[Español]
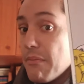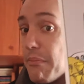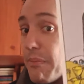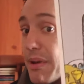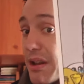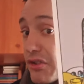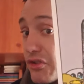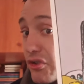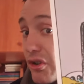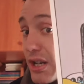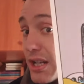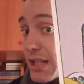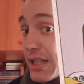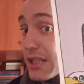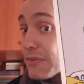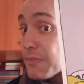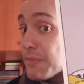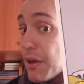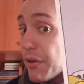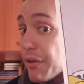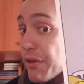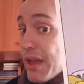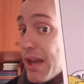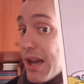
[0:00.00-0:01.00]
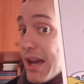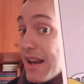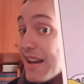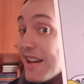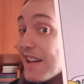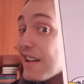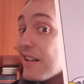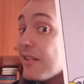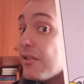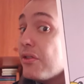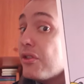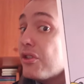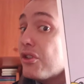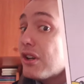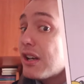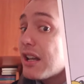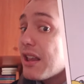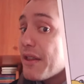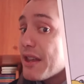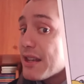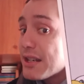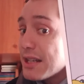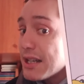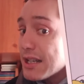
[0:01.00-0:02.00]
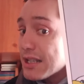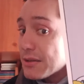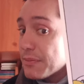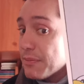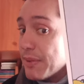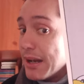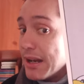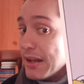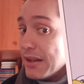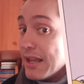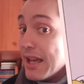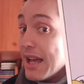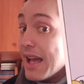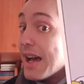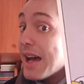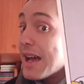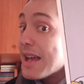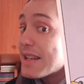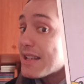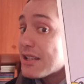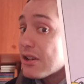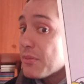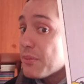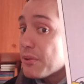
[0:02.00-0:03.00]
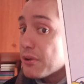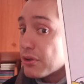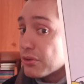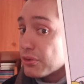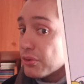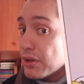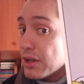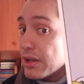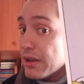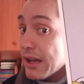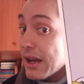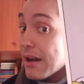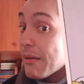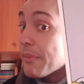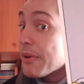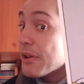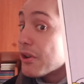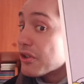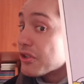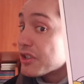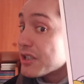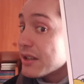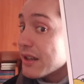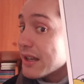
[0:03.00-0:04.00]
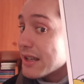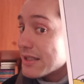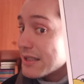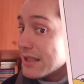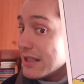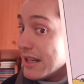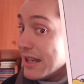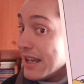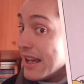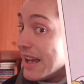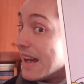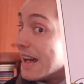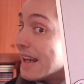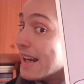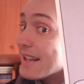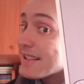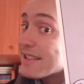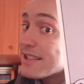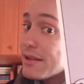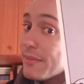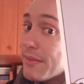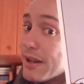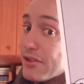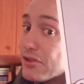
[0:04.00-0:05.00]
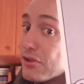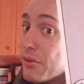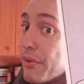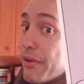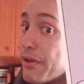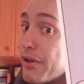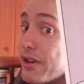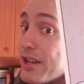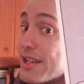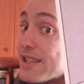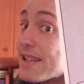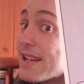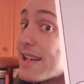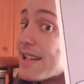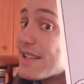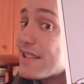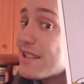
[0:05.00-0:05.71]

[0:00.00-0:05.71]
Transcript: Personita especial, no le des la espalda a esa oportunidad, pero sí dásela a las demás opciones que